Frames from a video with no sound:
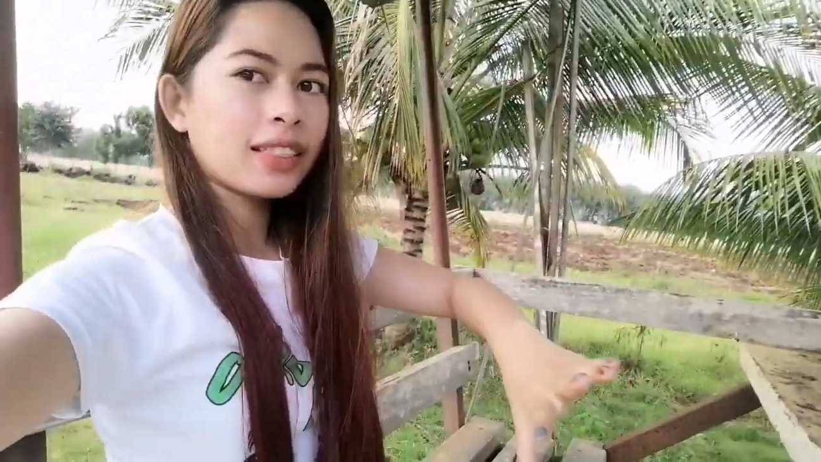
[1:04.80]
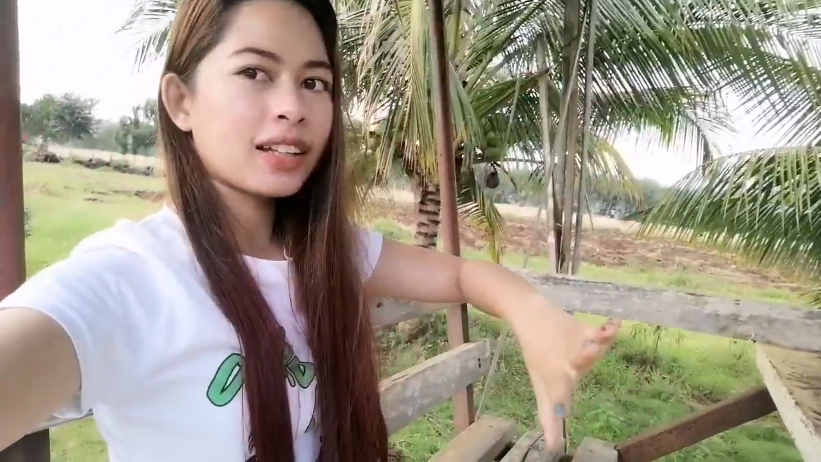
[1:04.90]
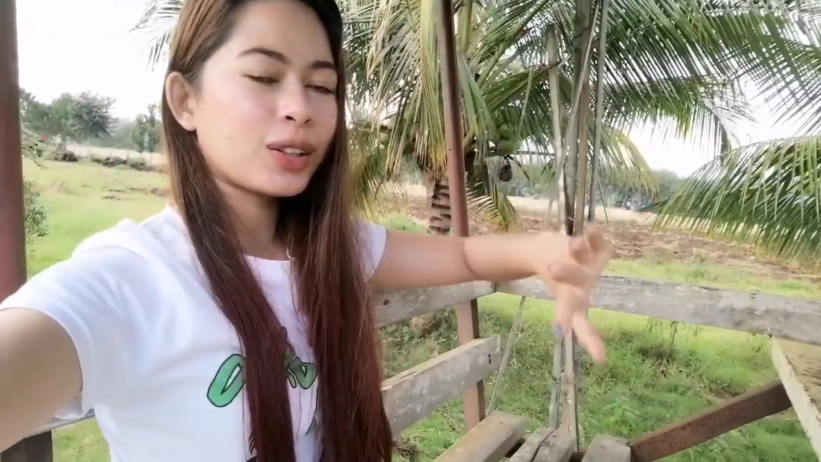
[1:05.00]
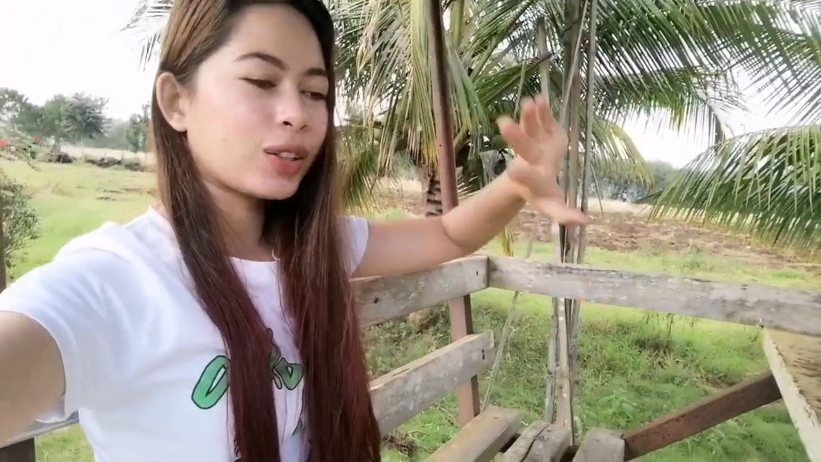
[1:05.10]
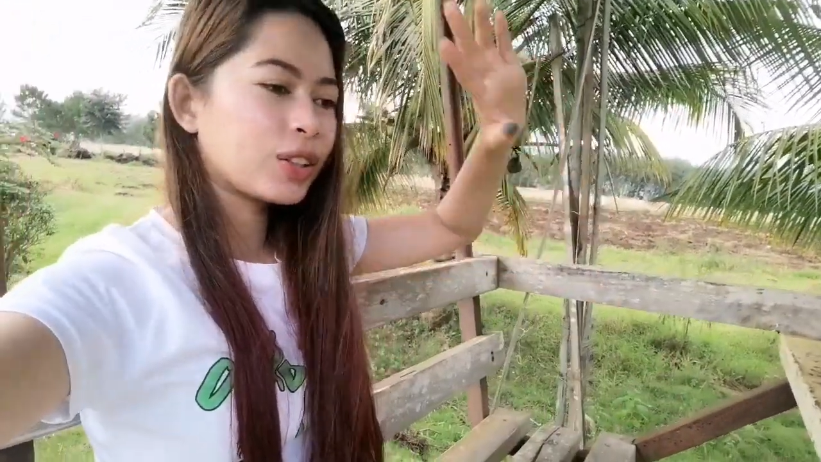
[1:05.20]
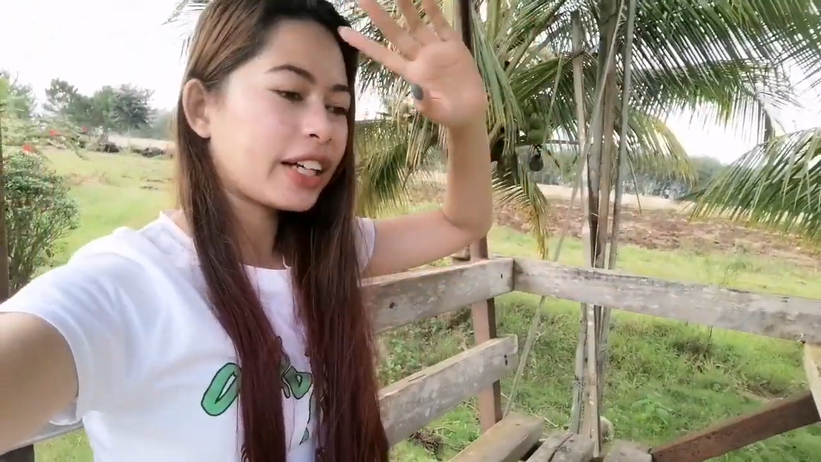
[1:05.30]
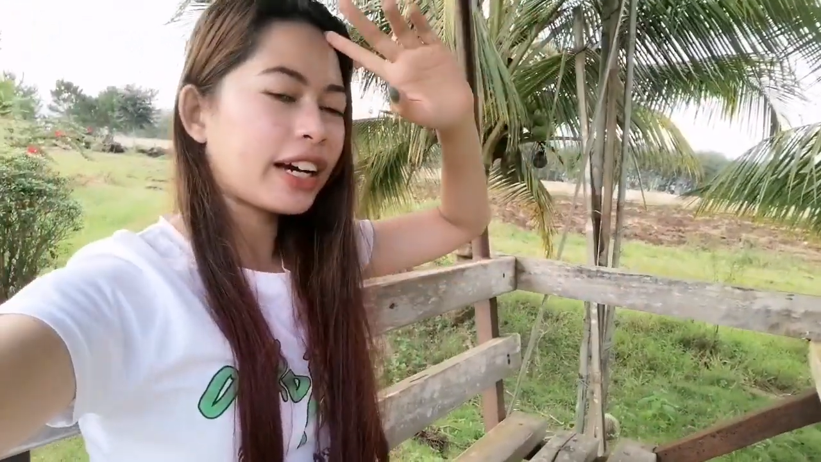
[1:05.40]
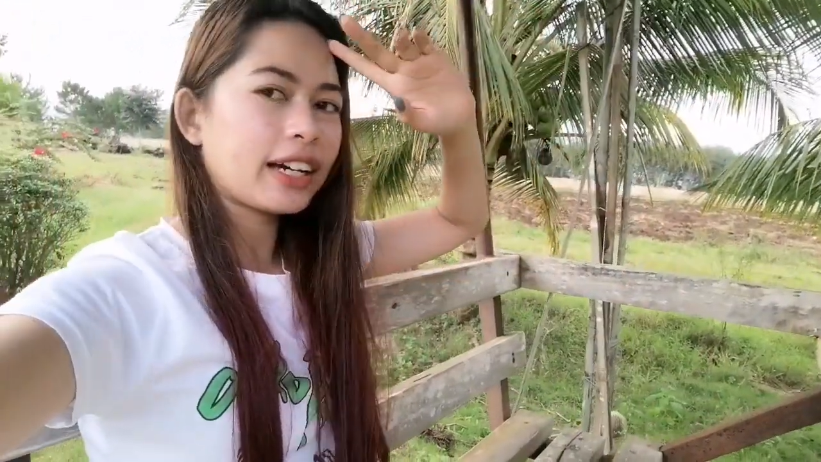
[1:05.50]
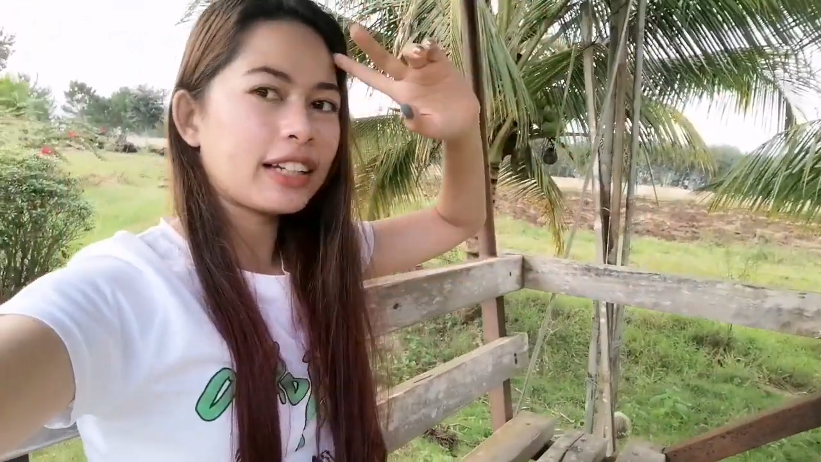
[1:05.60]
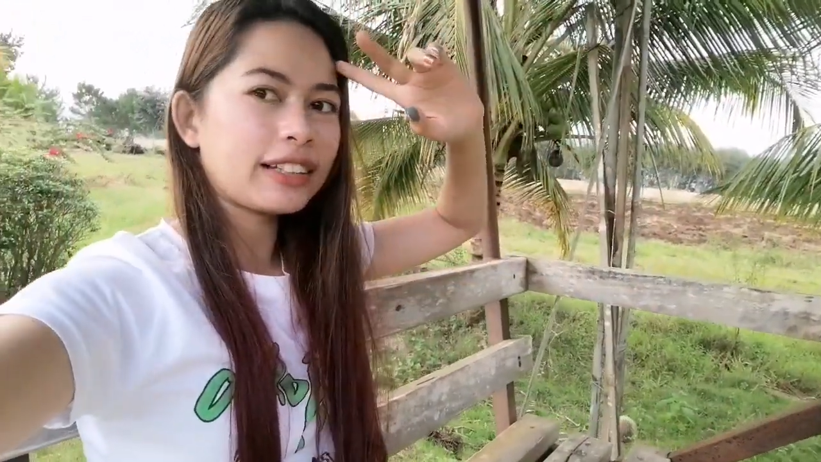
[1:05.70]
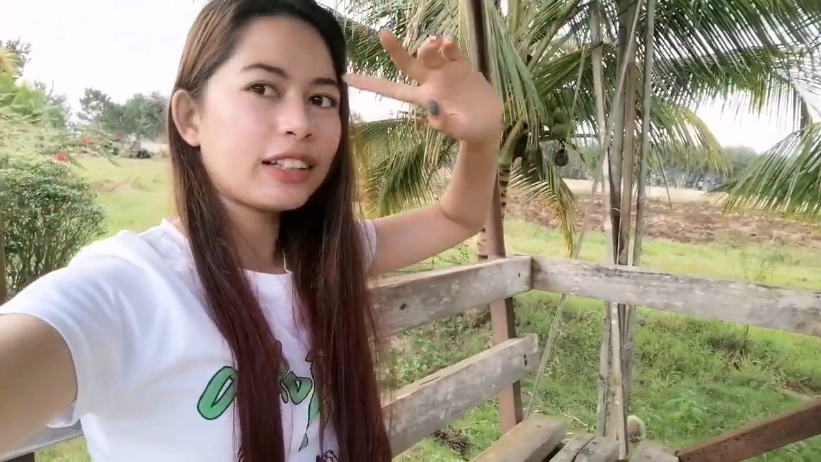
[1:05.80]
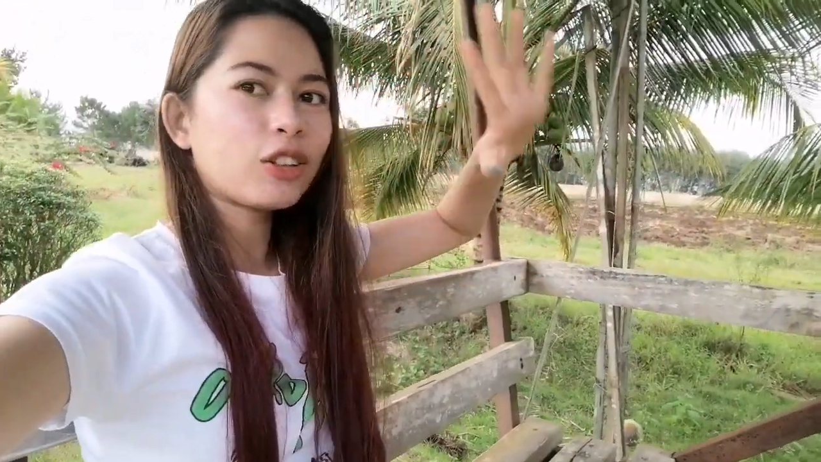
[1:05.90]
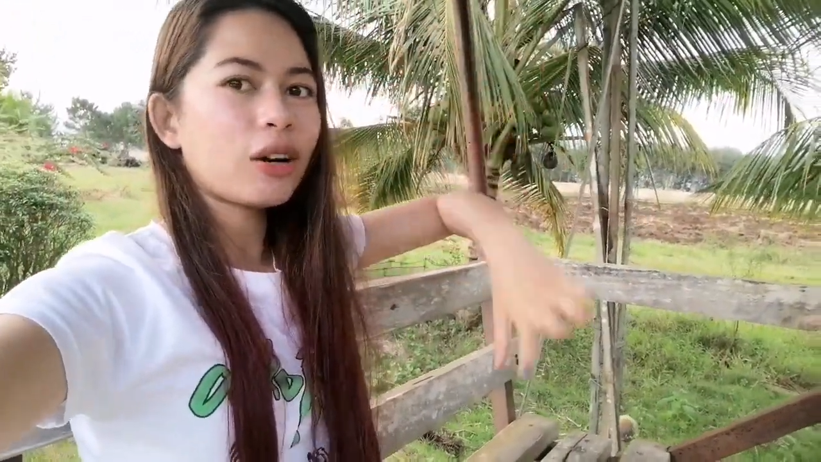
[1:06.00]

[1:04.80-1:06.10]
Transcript: na to dahil dito